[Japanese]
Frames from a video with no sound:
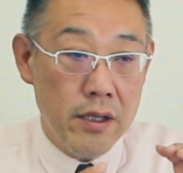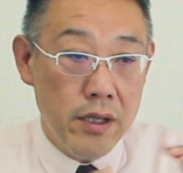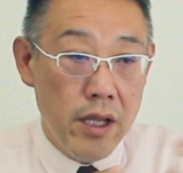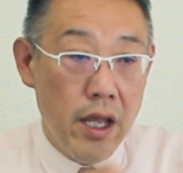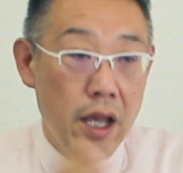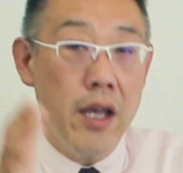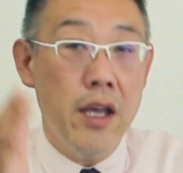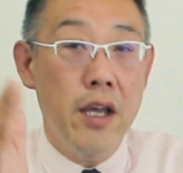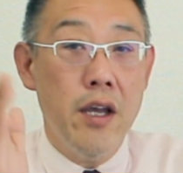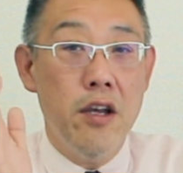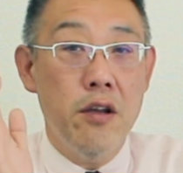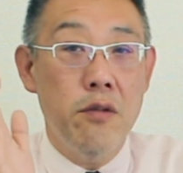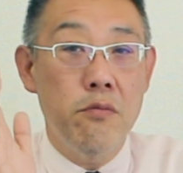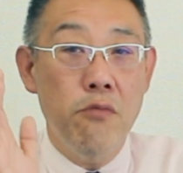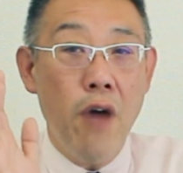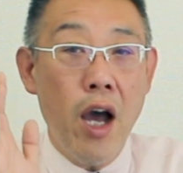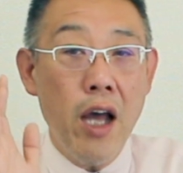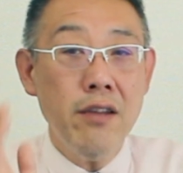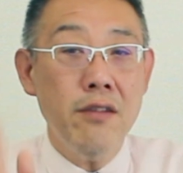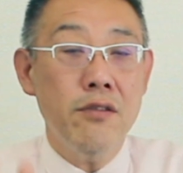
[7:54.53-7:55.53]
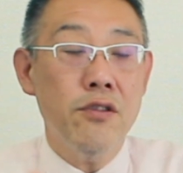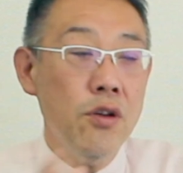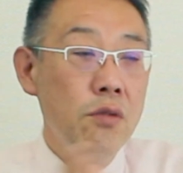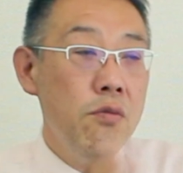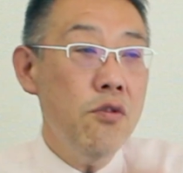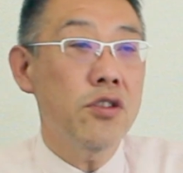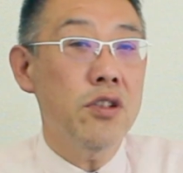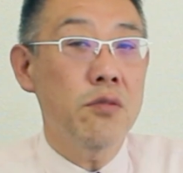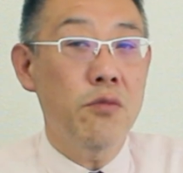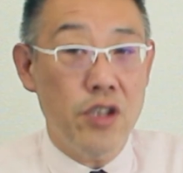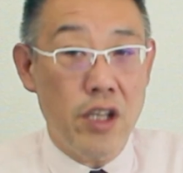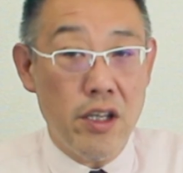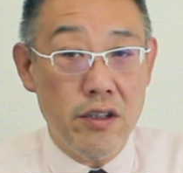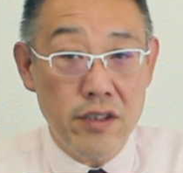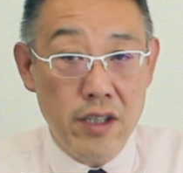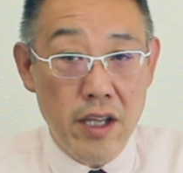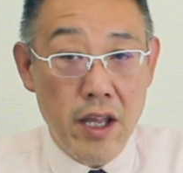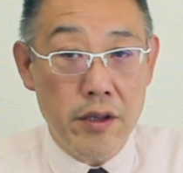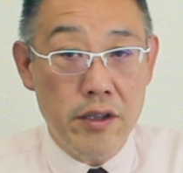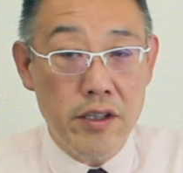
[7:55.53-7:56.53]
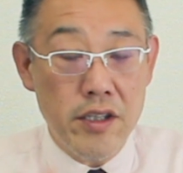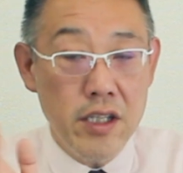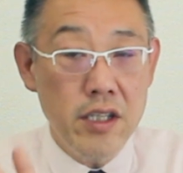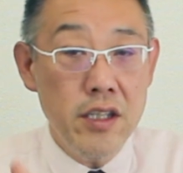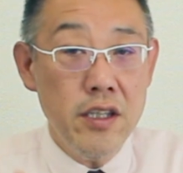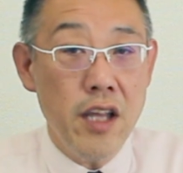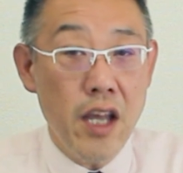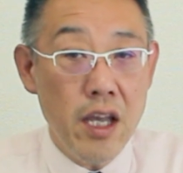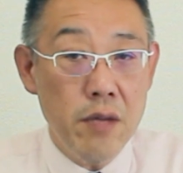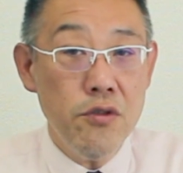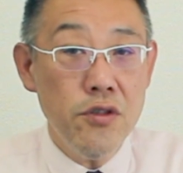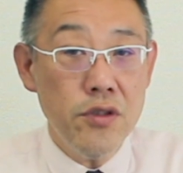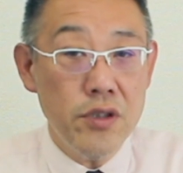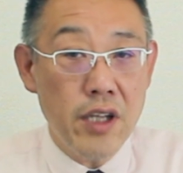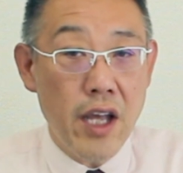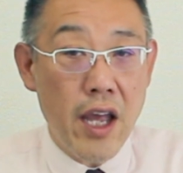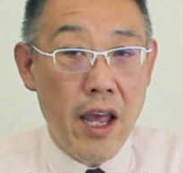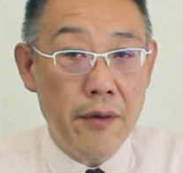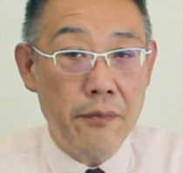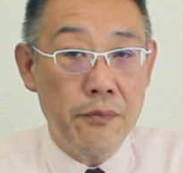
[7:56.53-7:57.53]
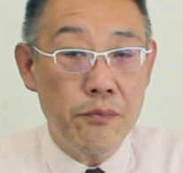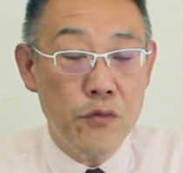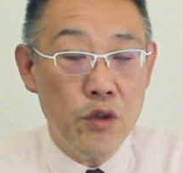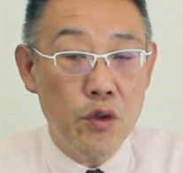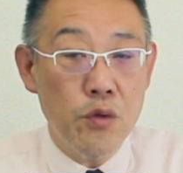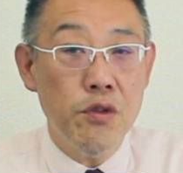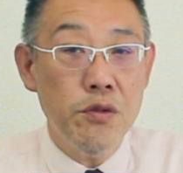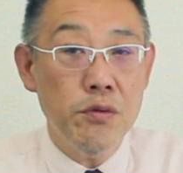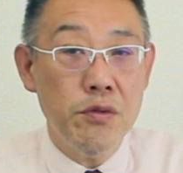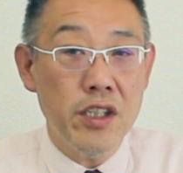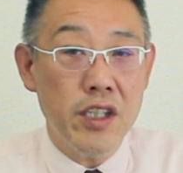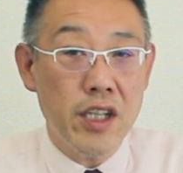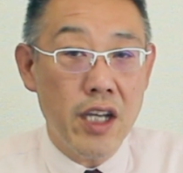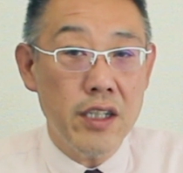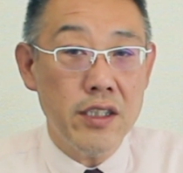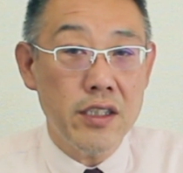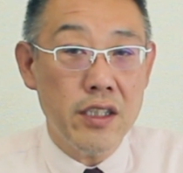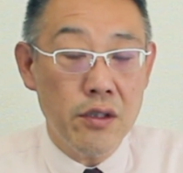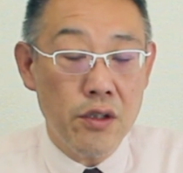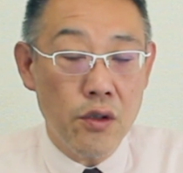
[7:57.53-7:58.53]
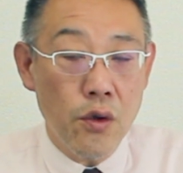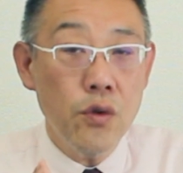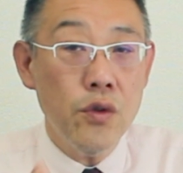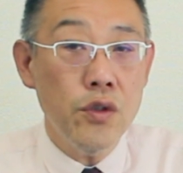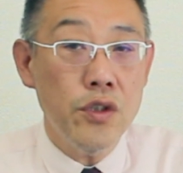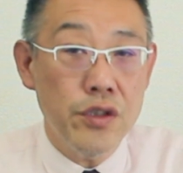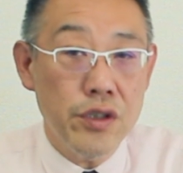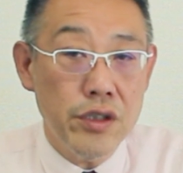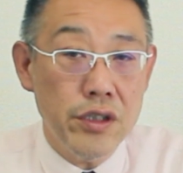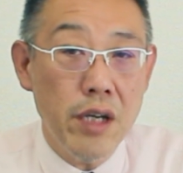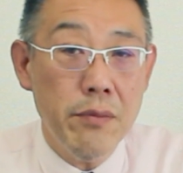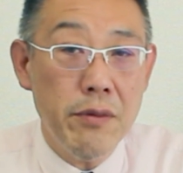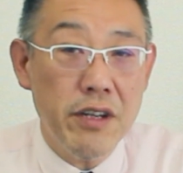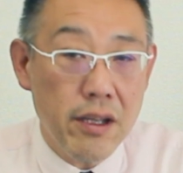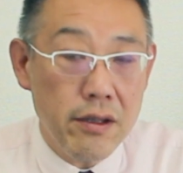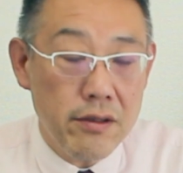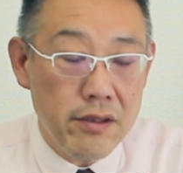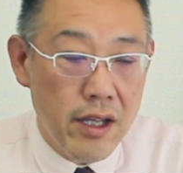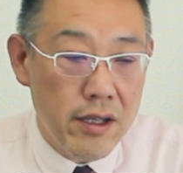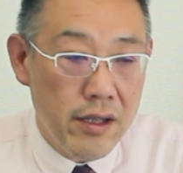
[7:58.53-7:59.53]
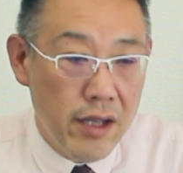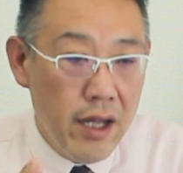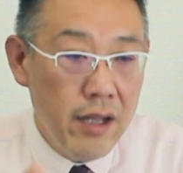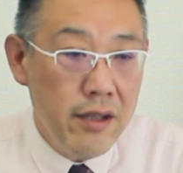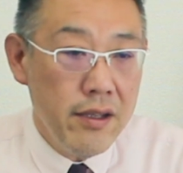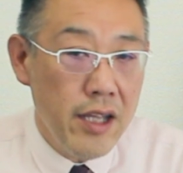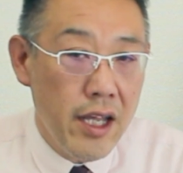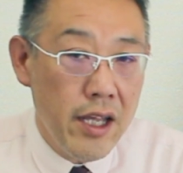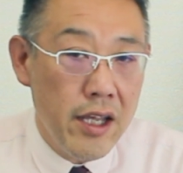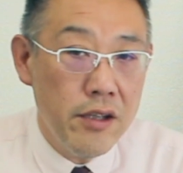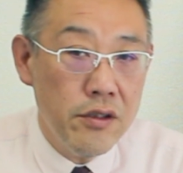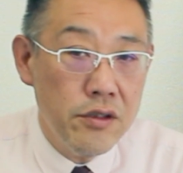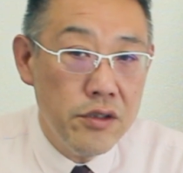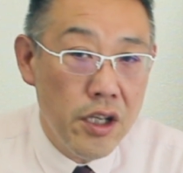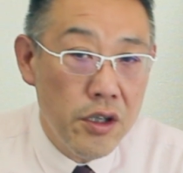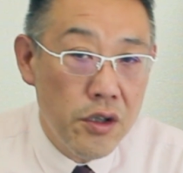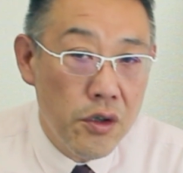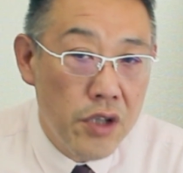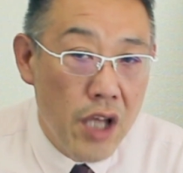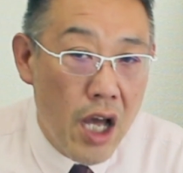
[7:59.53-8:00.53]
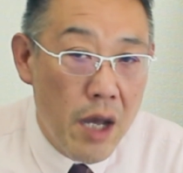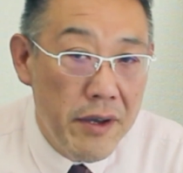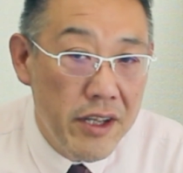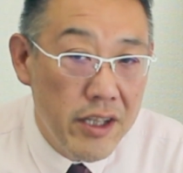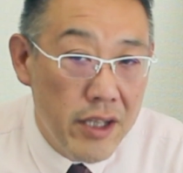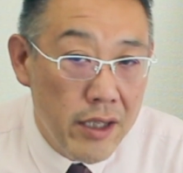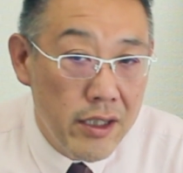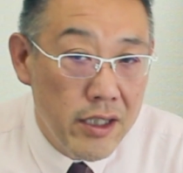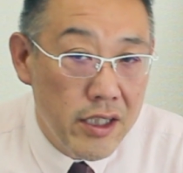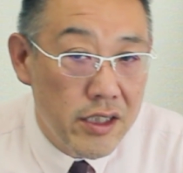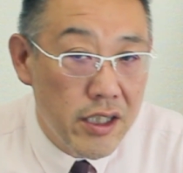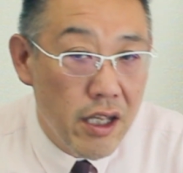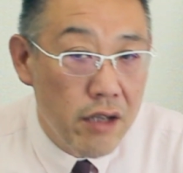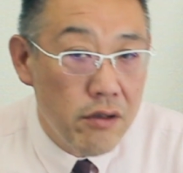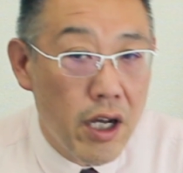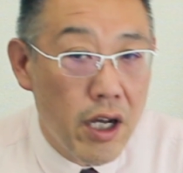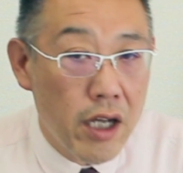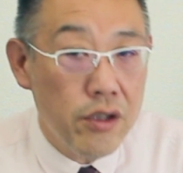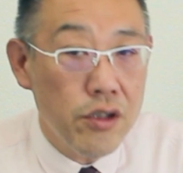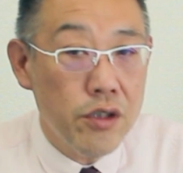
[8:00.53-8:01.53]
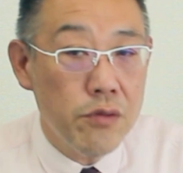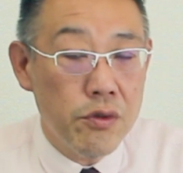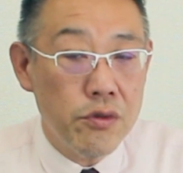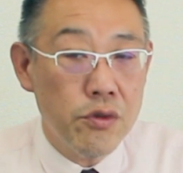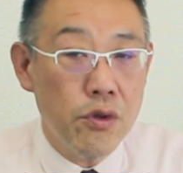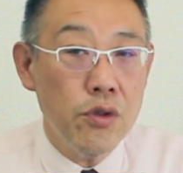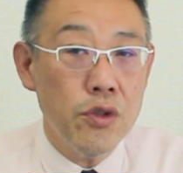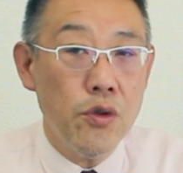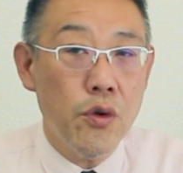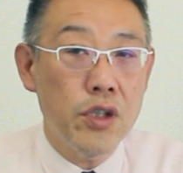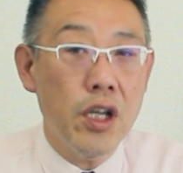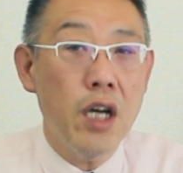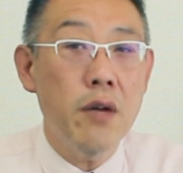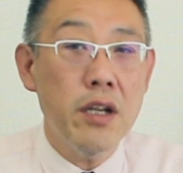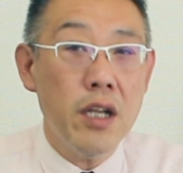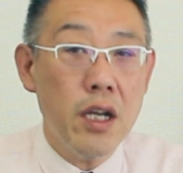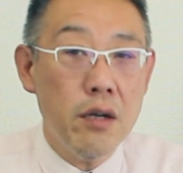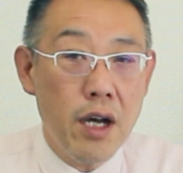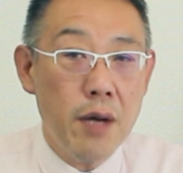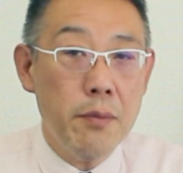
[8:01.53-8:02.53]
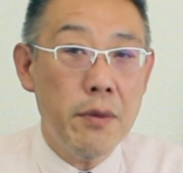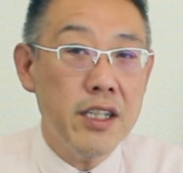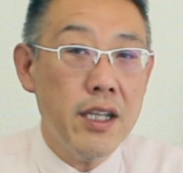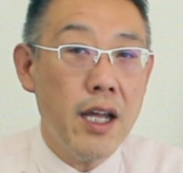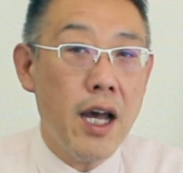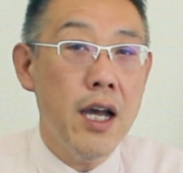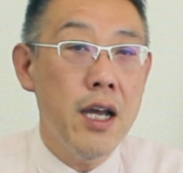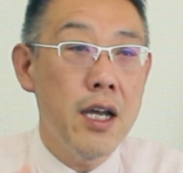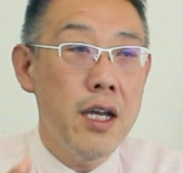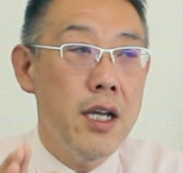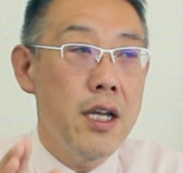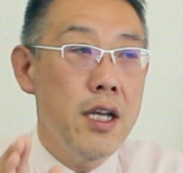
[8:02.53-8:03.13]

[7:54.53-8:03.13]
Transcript: でまずそもそもですね、賃貸物件の部分に関して特に言えばですね、なぜ犬猫ダメだにしかという部分、特に小田原はまだ